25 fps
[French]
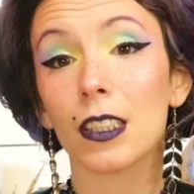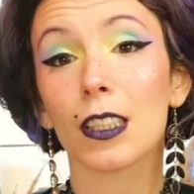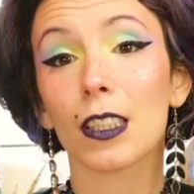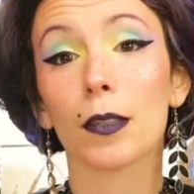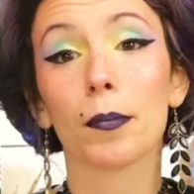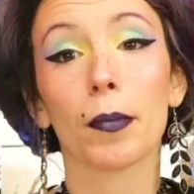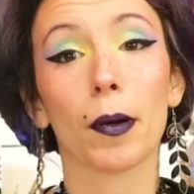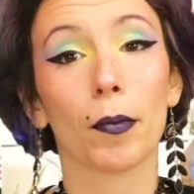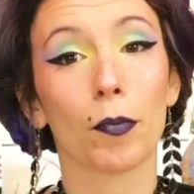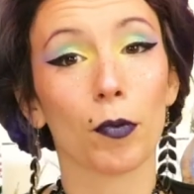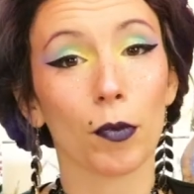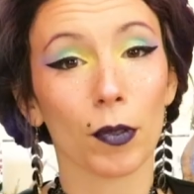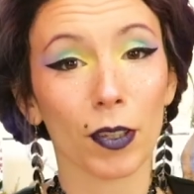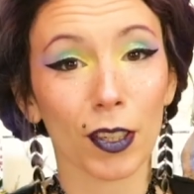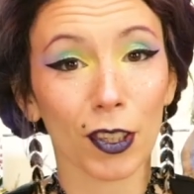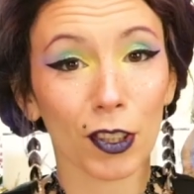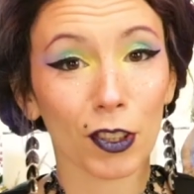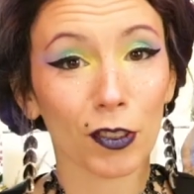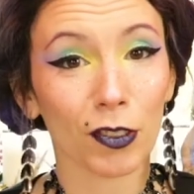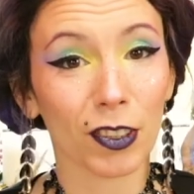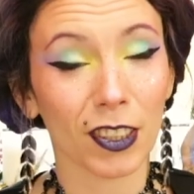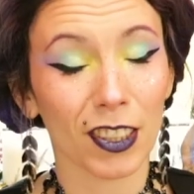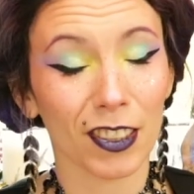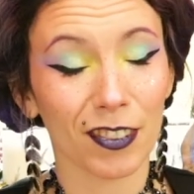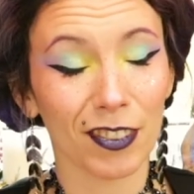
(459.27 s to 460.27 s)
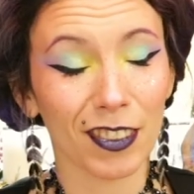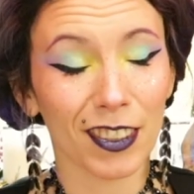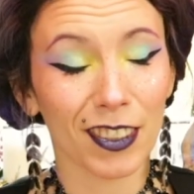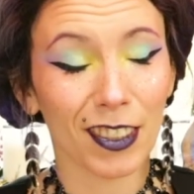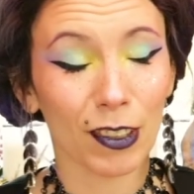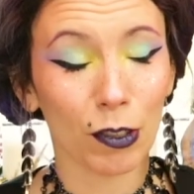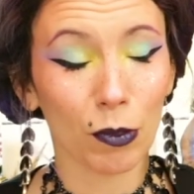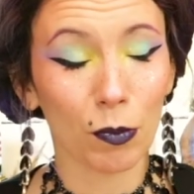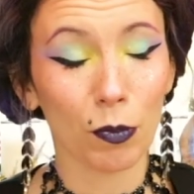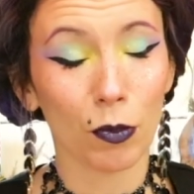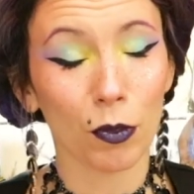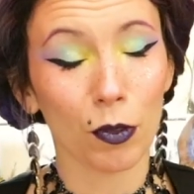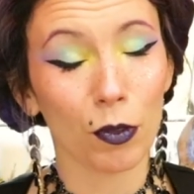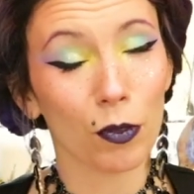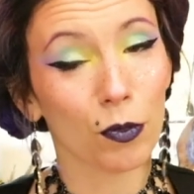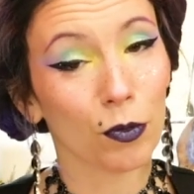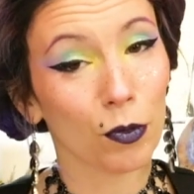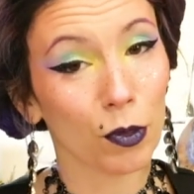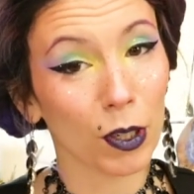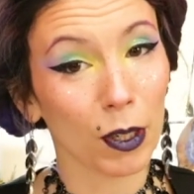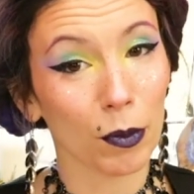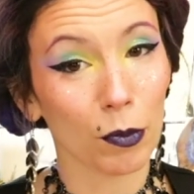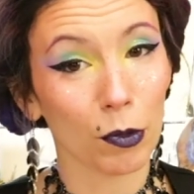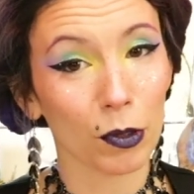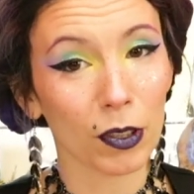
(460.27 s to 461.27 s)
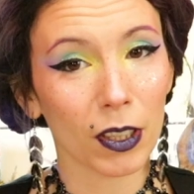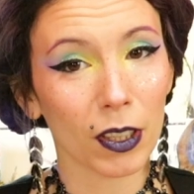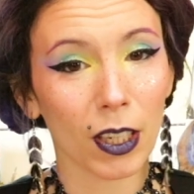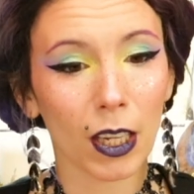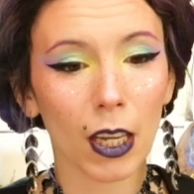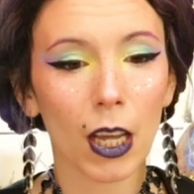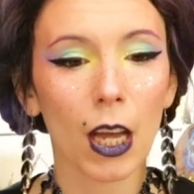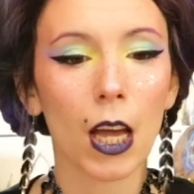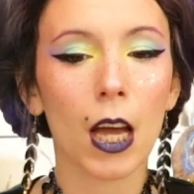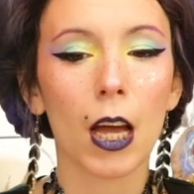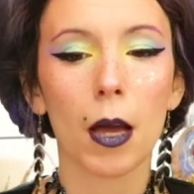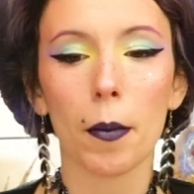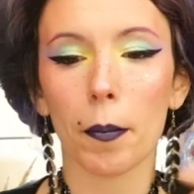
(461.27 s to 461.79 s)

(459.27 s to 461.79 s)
C'est pas pour rien que je fais des vidéos pour vous les montrer,